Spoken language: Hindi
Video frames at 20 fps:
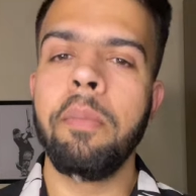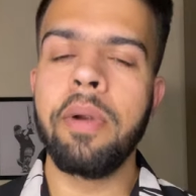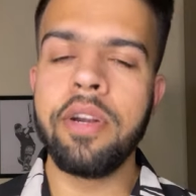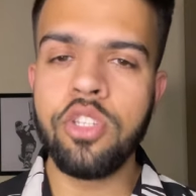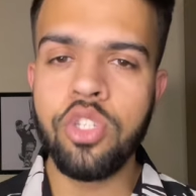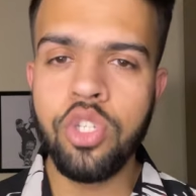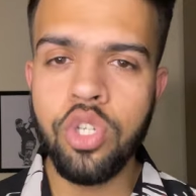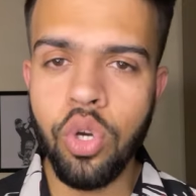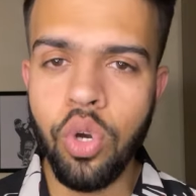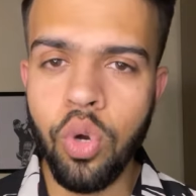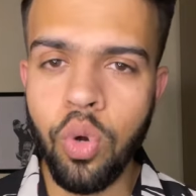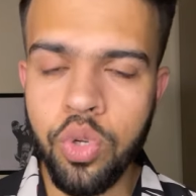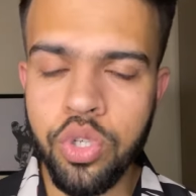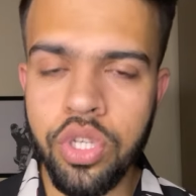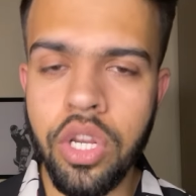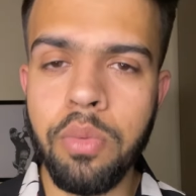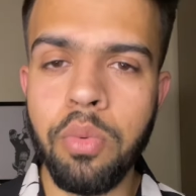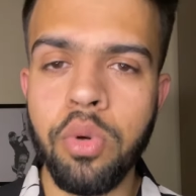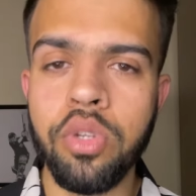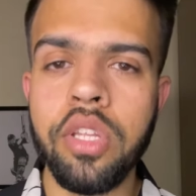बट जो
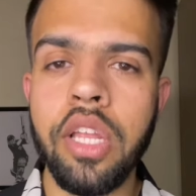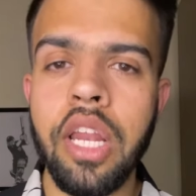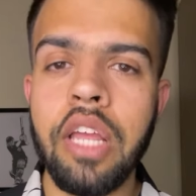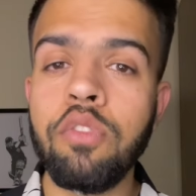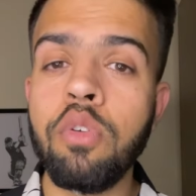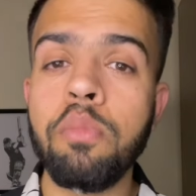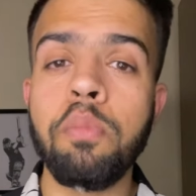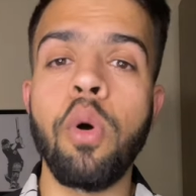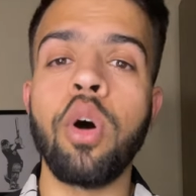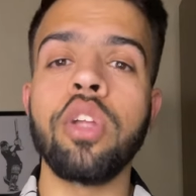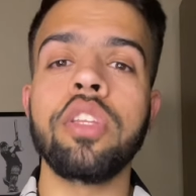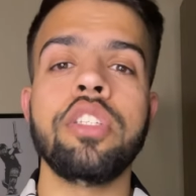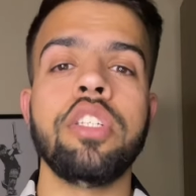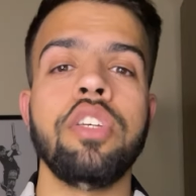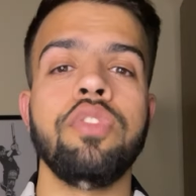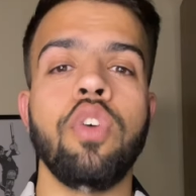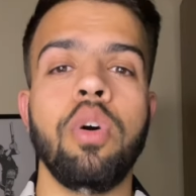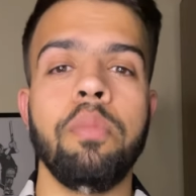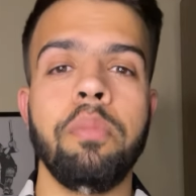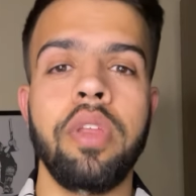कुशल बुर्तल है वो बहुत अच्छे
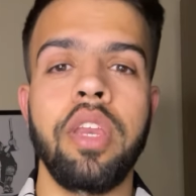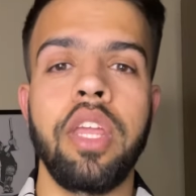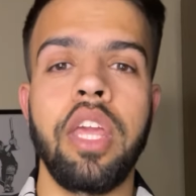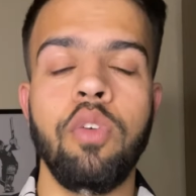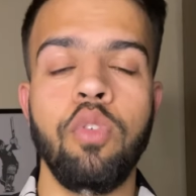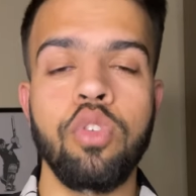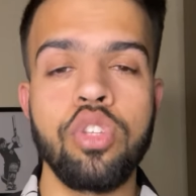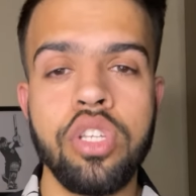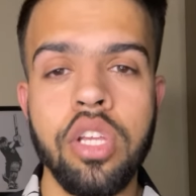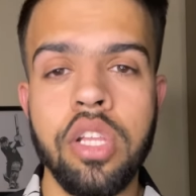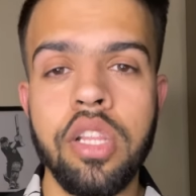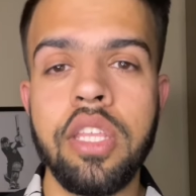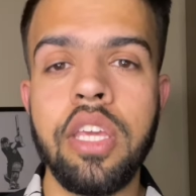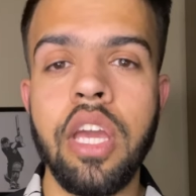फॉर्म में नहीं है वो जल्दी